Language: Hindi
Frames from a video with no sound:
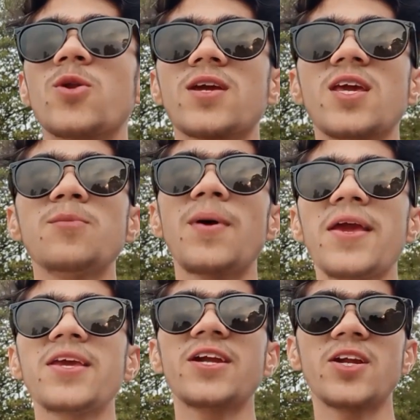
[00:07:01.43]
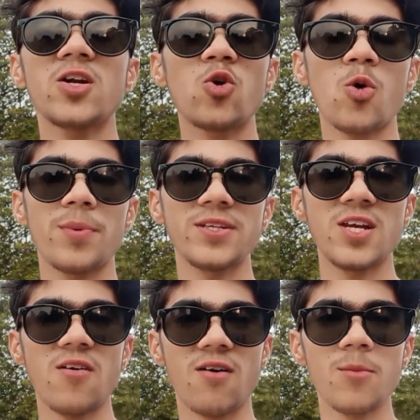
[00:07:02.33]
तो नकीब भाई की टिकटॉक पे जो
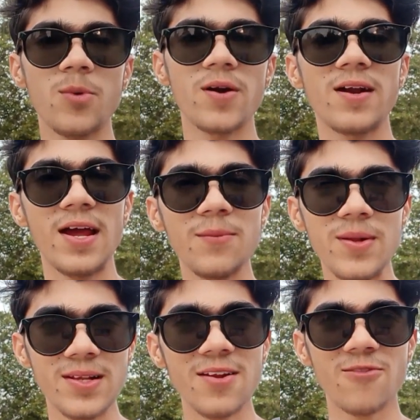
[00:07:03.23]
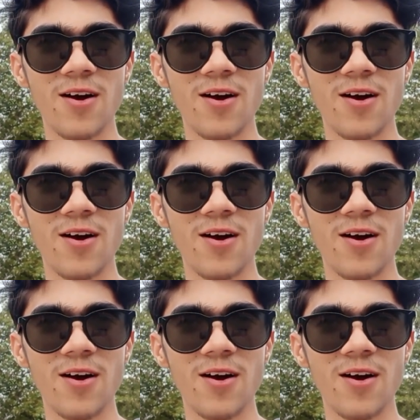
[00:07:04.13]
है 1.9 मिलियन